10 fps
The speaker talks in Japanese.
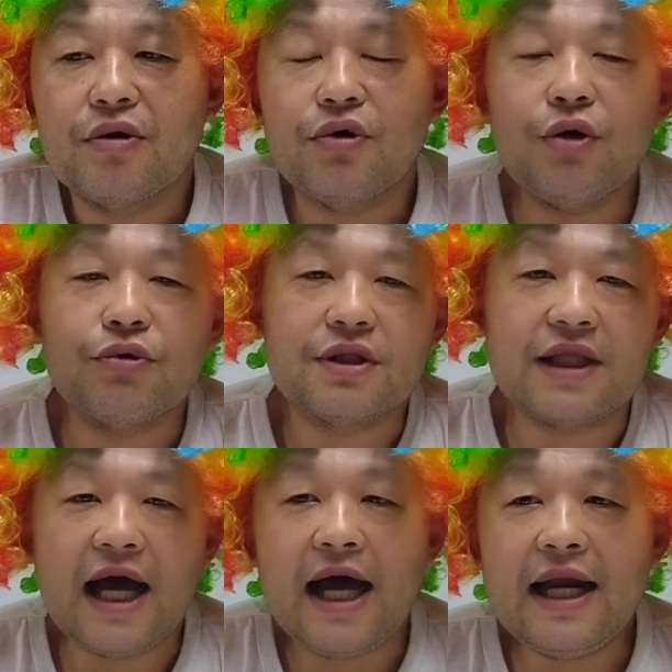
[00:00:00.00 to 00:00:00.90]
これを
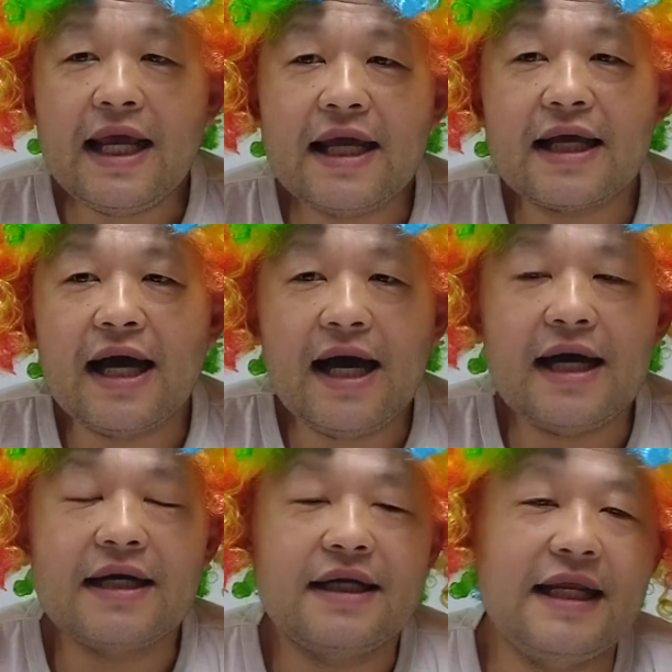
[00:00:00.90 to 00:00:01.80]
誰
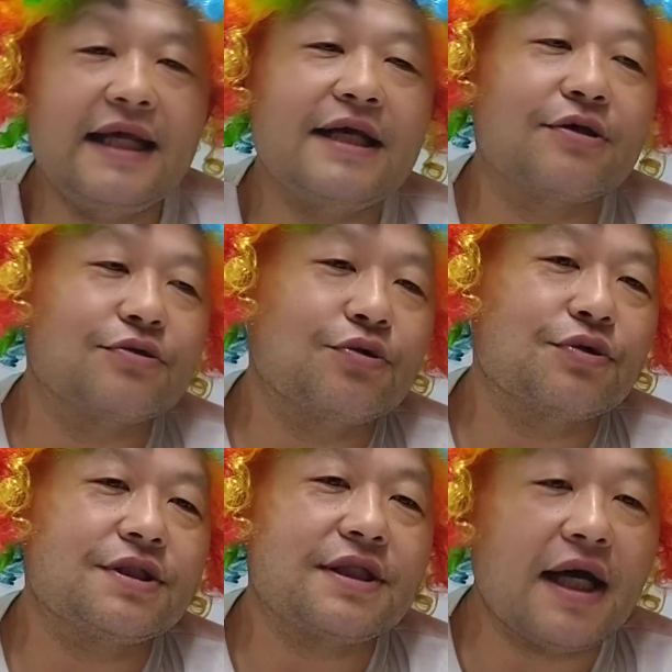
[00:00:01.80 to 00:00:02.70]
がリーク
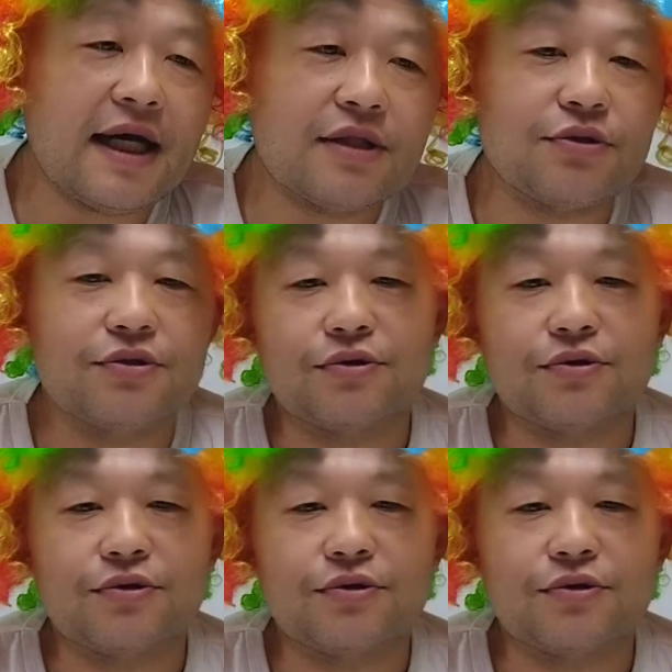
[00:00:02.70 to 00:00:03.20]
をしたかとい